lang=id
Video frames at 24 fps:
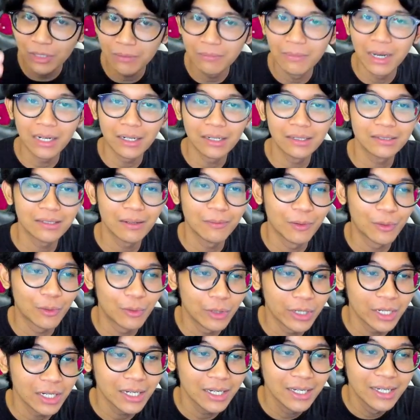bareng sama
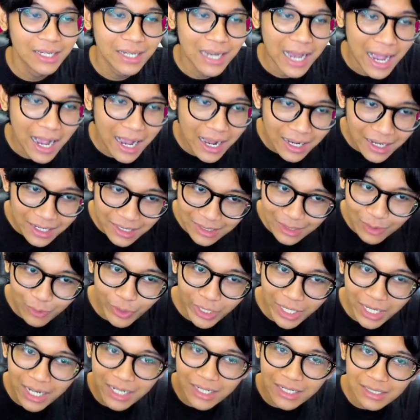gue,
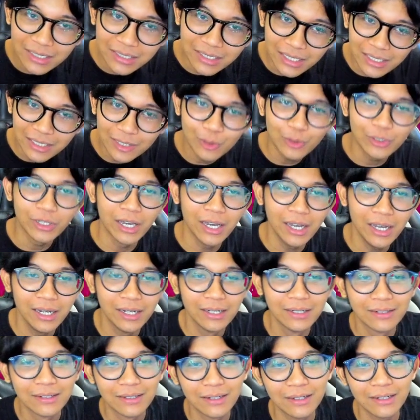Earthquake ada di situ ya.
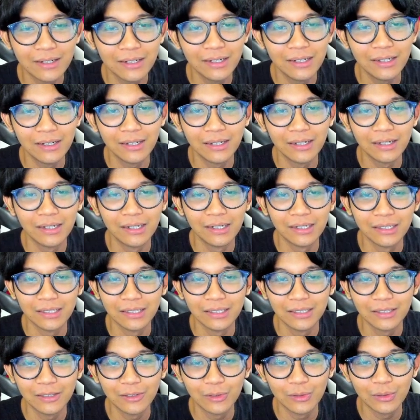Nah,
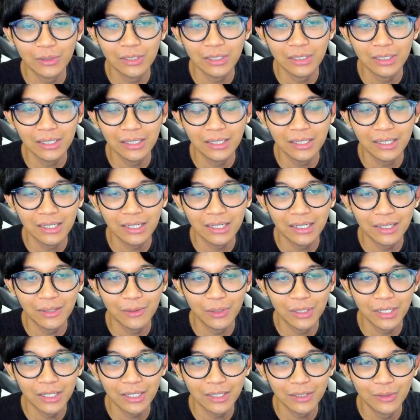itu dia.
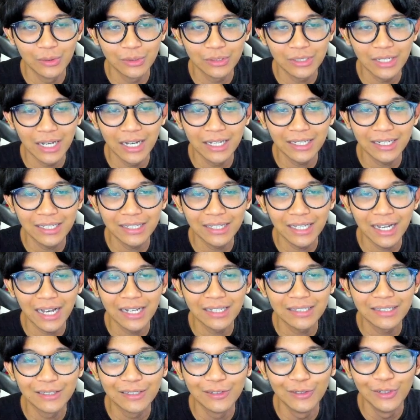Waduh, saatnya kita
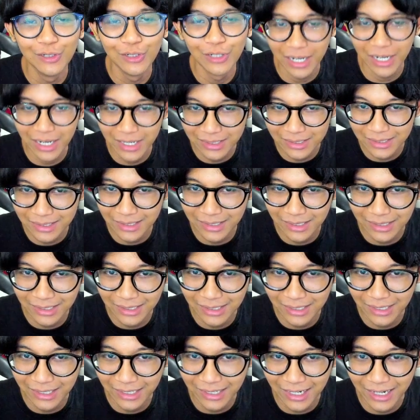kasih dulu nggak
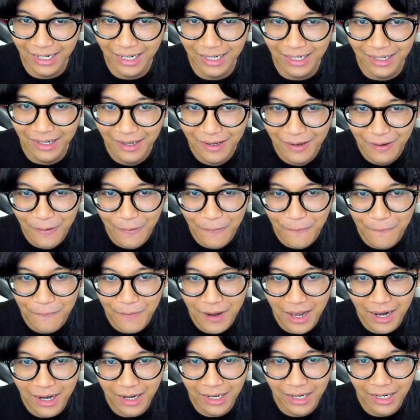sih, ya kan?
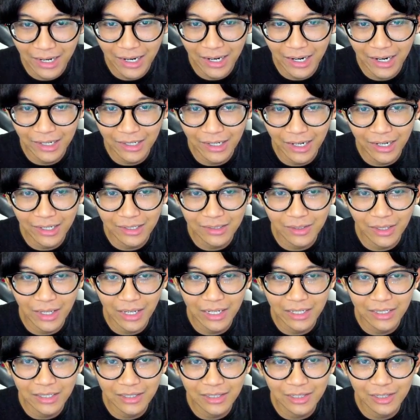Mana nih? Er,
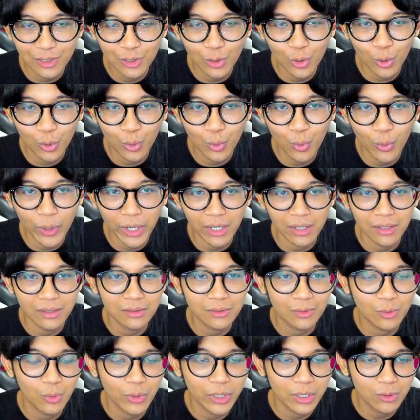er, earthquake.
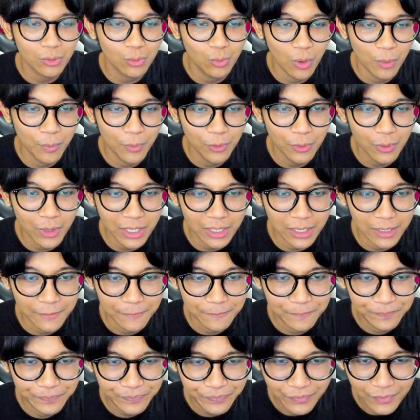Earthquake tuh 20-an ya?
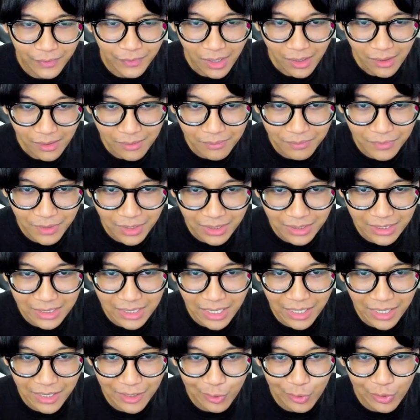Kita
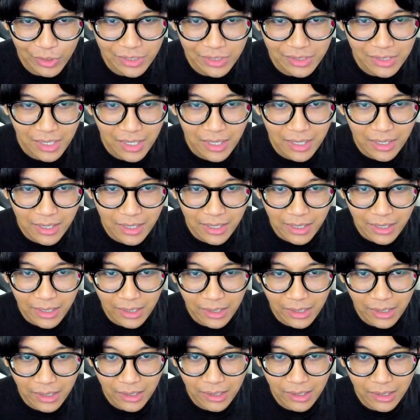cari dulu guys.
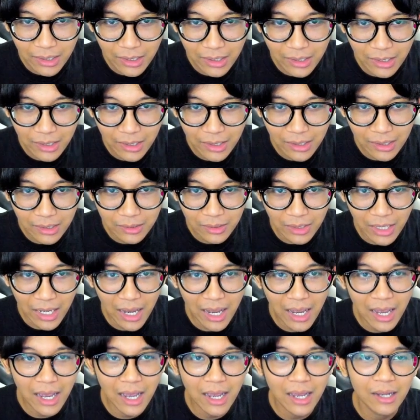Eh,
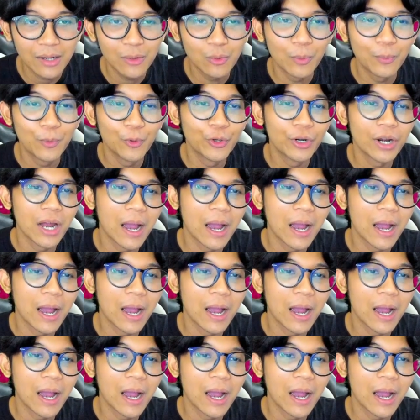nah 26.